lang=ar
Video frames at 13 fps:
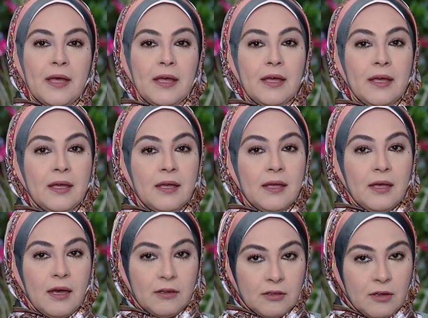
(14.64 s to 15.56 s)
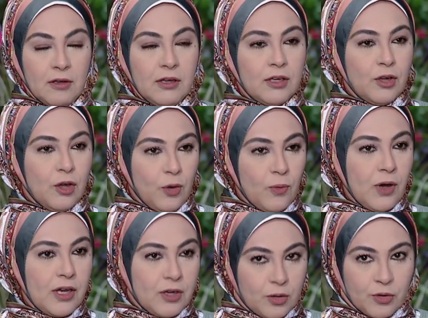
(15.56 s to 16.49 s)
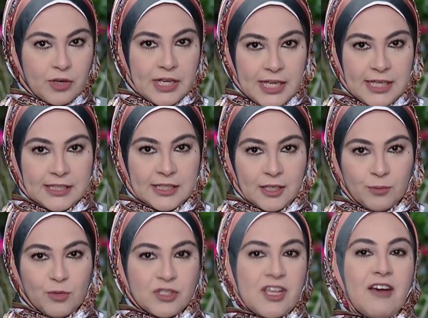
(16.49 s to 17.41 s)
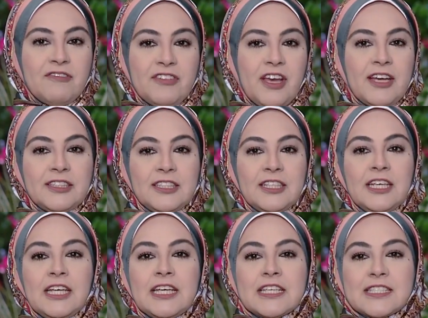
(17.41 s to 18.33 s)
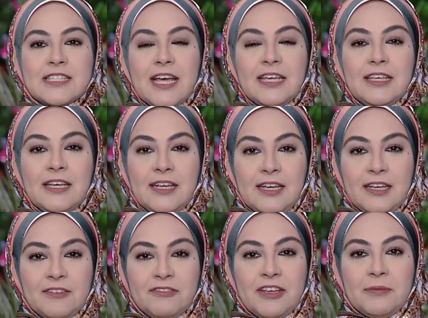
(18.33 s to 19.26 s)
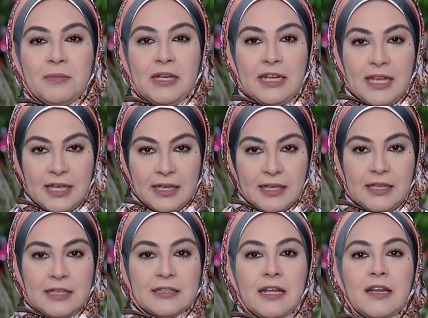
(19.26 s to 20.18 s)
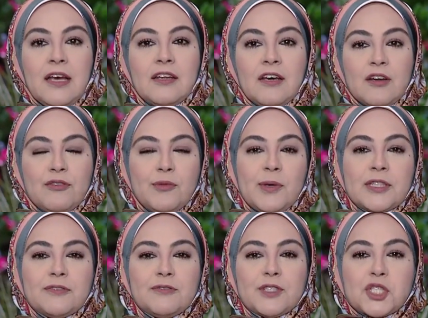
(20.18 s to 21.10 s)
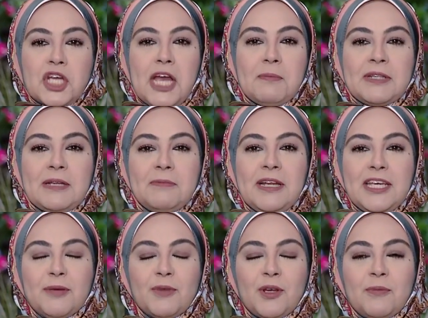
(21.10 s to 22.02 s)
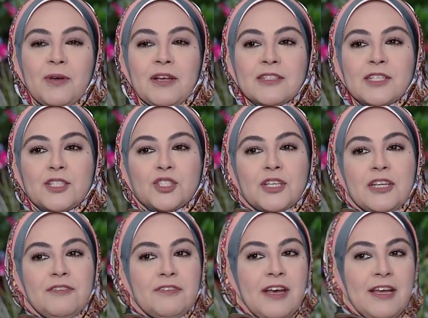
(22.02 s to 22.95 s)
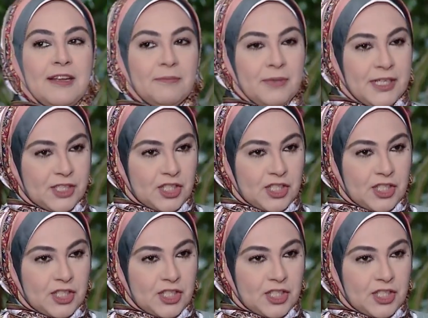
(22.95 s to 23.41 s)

آه الله اللي هو القران المصحف يعني زي الحلفان بالله ده اللي هنعرفه مع ضيفنا الشيخ احمد المالكي من علماء الازهر الشريف اهلا بيك يا